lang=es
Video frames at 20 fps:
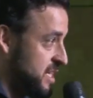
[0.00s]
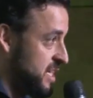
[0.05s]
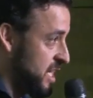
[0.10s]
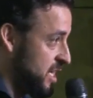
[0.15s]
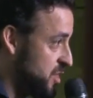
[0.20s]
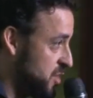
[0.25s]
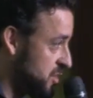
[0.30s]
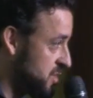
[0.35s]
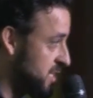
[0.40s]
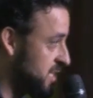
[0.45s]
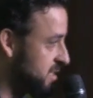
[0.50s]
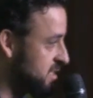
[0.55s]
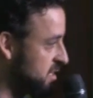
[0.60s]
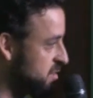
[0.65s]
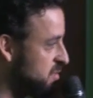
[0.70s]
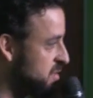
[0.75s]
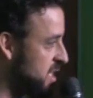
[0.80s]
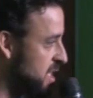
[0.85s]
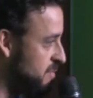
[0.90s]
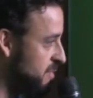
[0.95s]
en donde
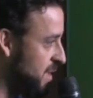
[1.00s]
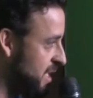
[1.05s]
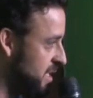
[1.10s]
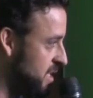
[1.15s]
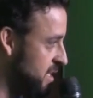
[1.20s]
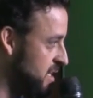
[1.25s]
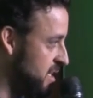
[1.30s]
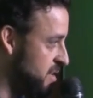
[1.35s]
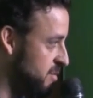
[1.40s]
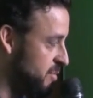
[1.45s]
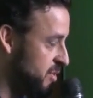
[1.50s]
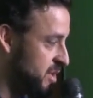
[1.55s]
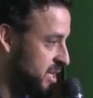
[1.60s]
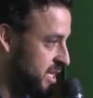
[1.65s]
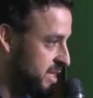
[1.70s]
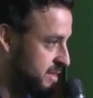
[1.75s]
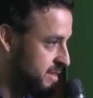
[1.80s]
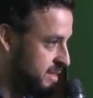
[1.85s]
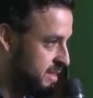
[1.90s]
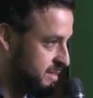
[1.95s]
tiene una máquina de
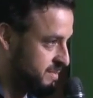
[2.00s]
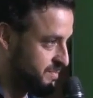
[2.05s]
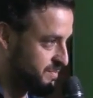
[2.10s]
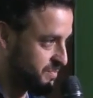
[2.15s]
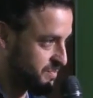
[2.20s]
molienda.